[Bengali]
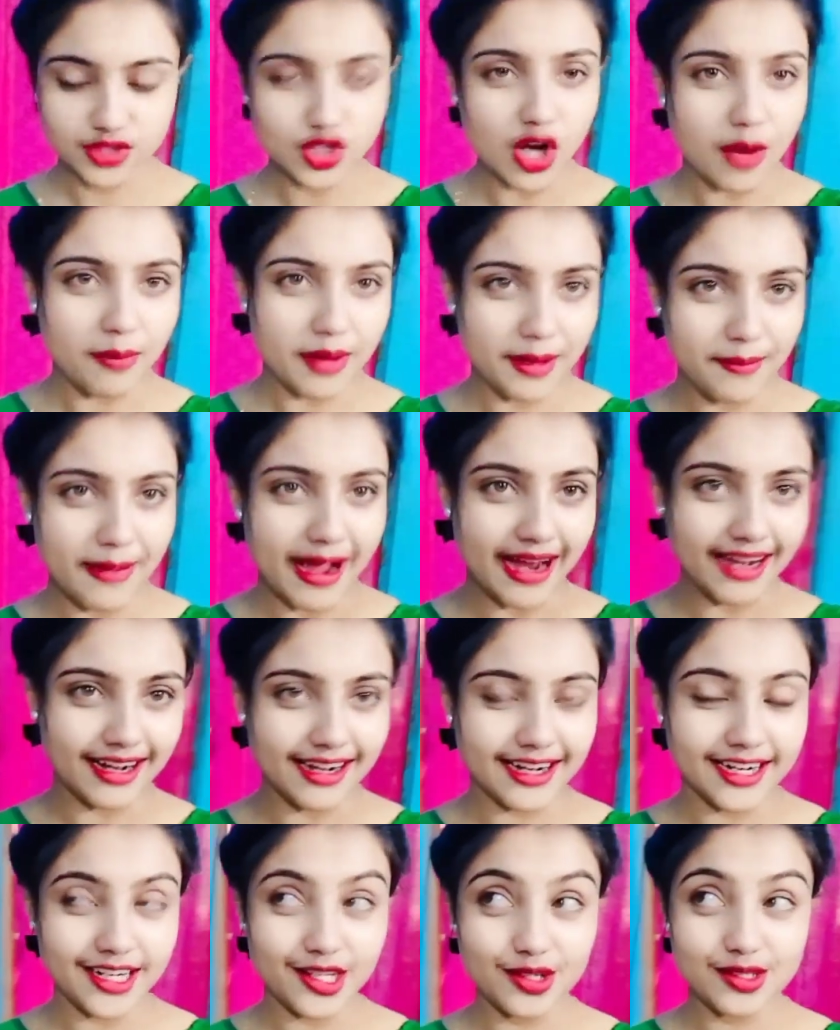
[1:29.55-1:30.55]
সবাই বাইরে
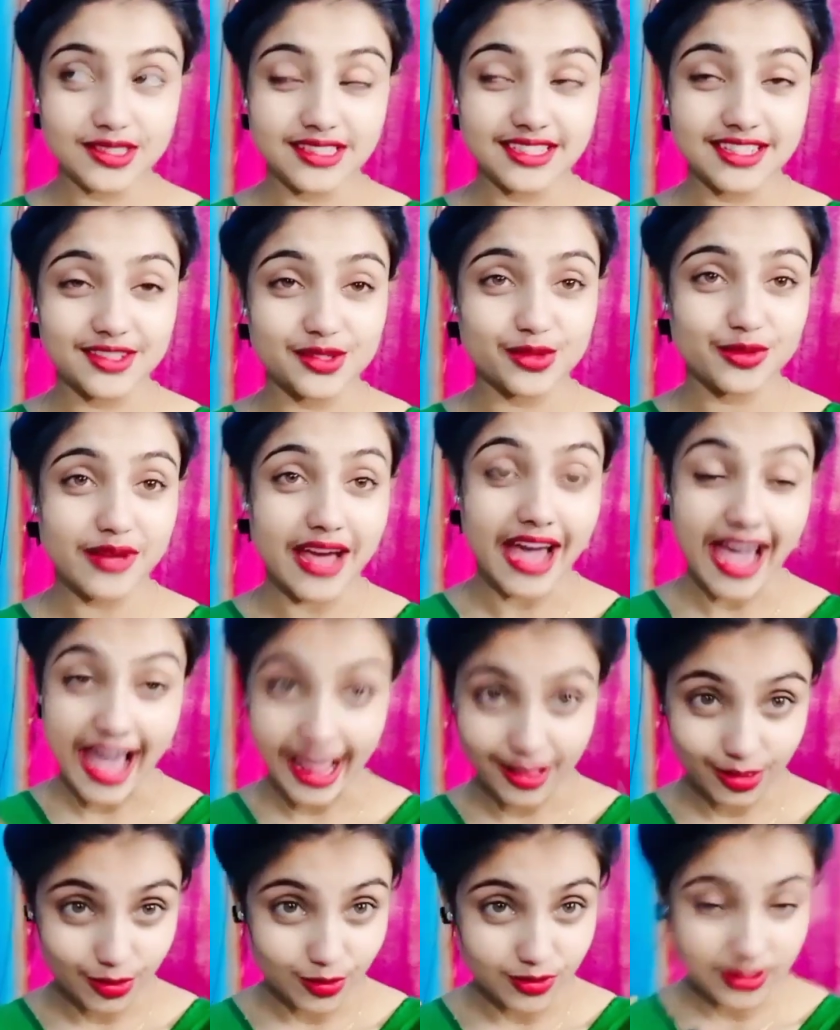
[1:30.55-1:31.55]
রেডি হচ্ছে এই জন্য
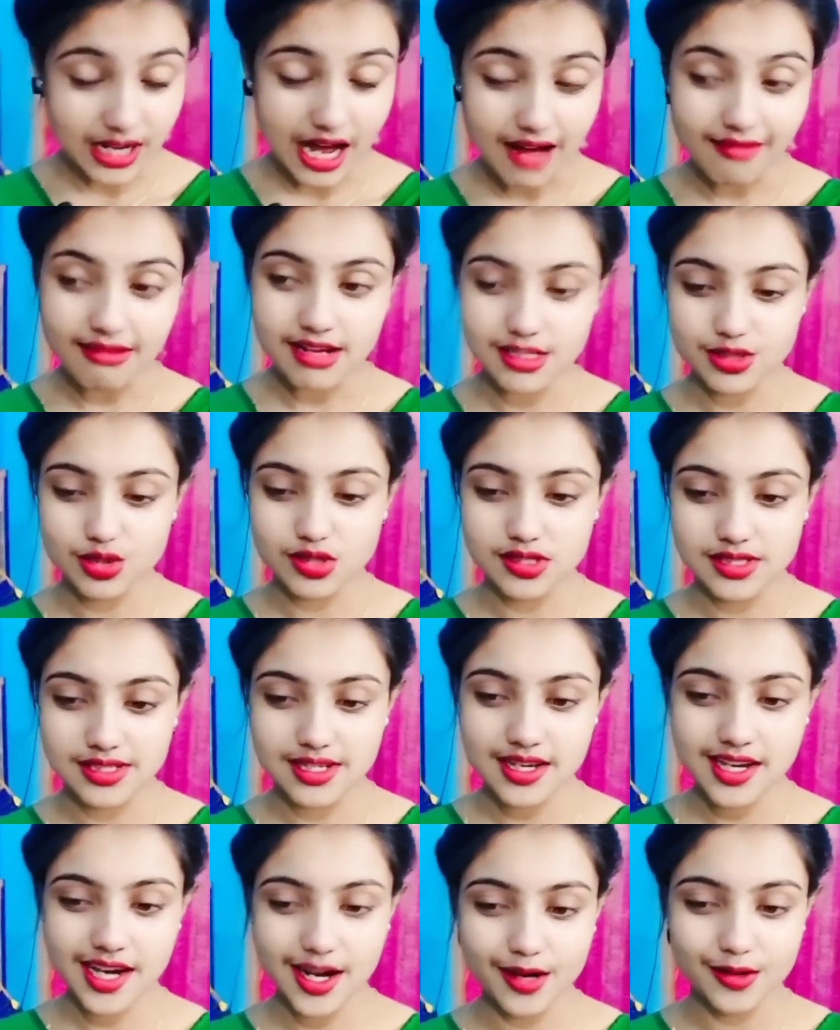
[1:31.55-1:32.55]
এতটা আওয়াজ
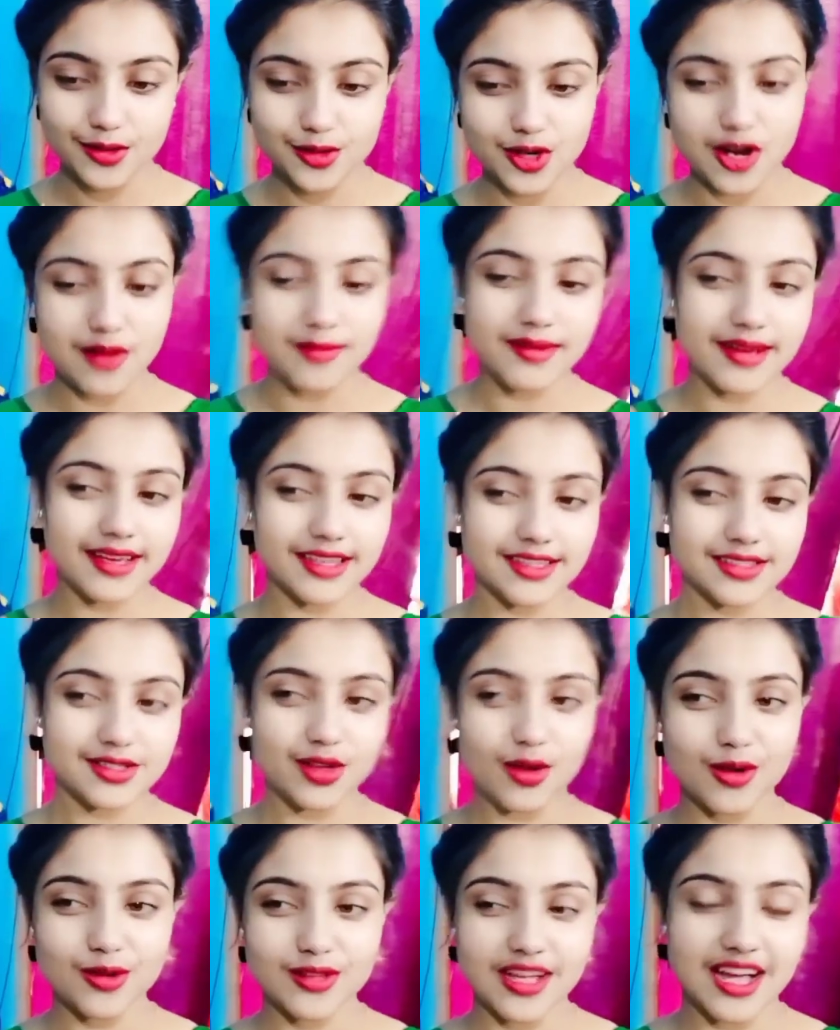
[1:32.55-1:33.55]
হচ্ছে কারণ সবাই
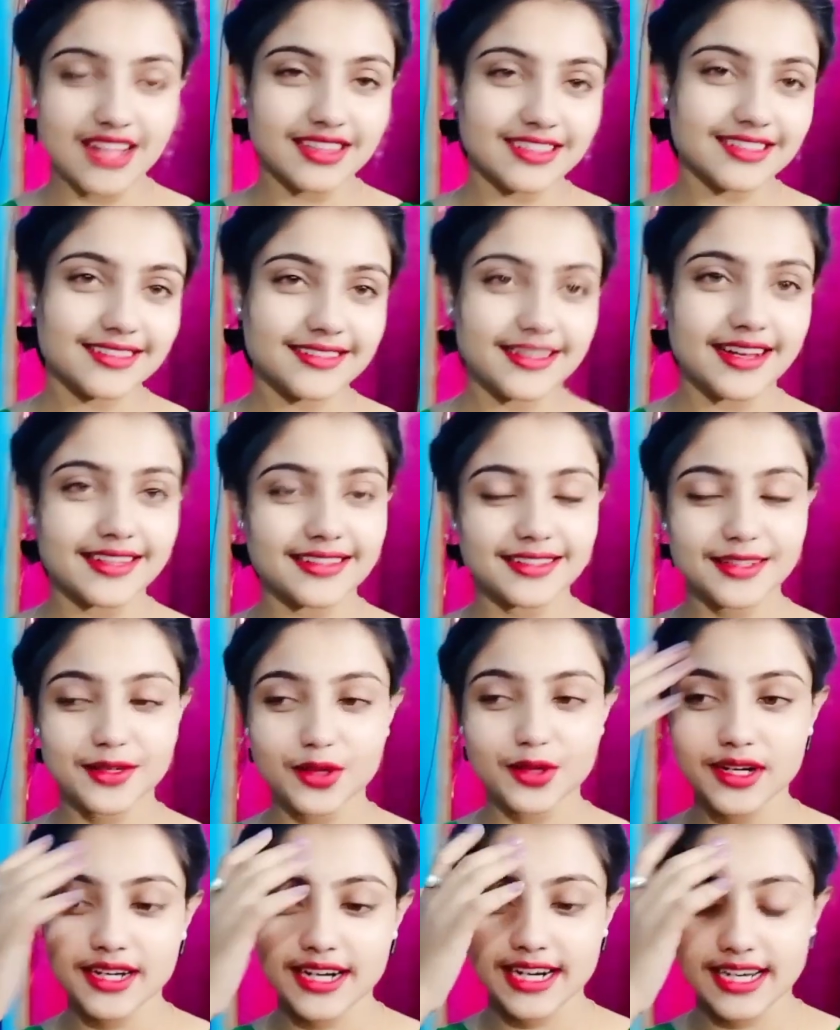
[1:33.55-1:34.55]
চলো তাড়াতাড়ি তাড়াতাড়ি
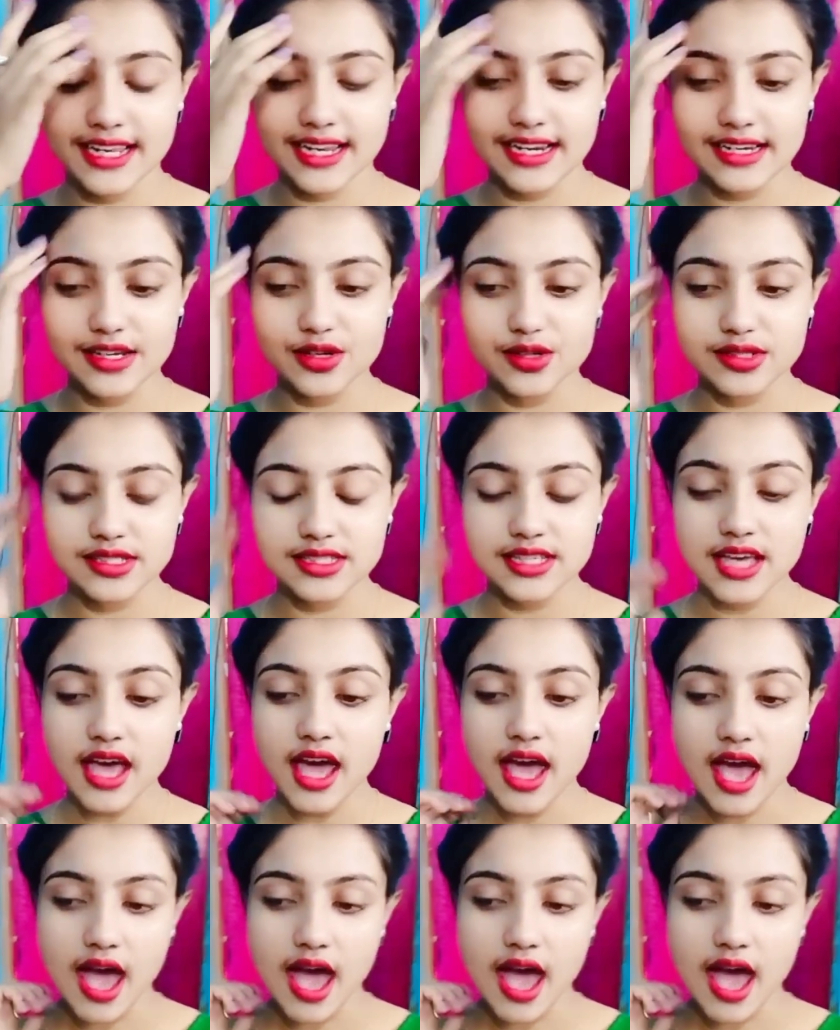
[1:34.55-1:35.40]
করে রেডি রেডি হচ্ছে